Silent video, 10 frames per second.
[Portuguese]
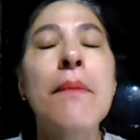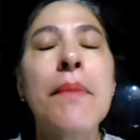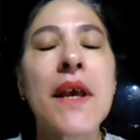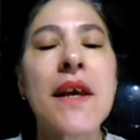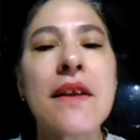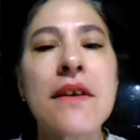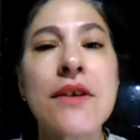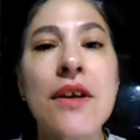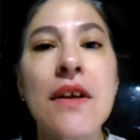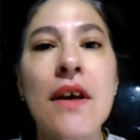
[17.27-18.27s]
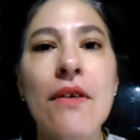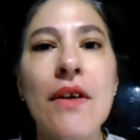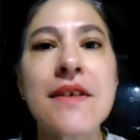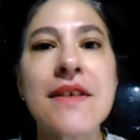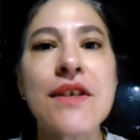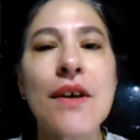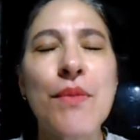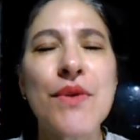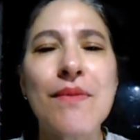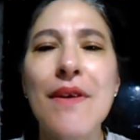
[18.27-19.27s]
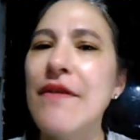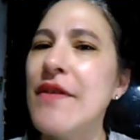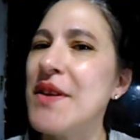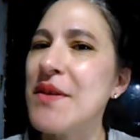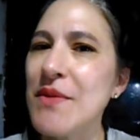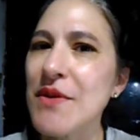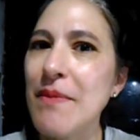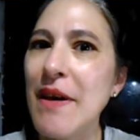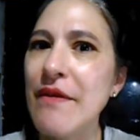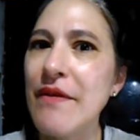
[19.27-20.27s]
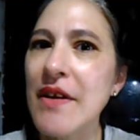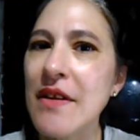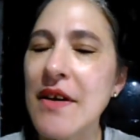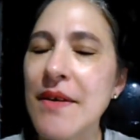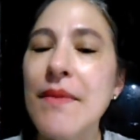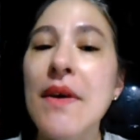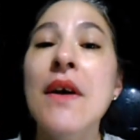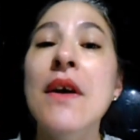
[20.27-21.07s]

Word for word: Para quem tá chegando agora, seja muito bem-vindo, muito bem-vinda.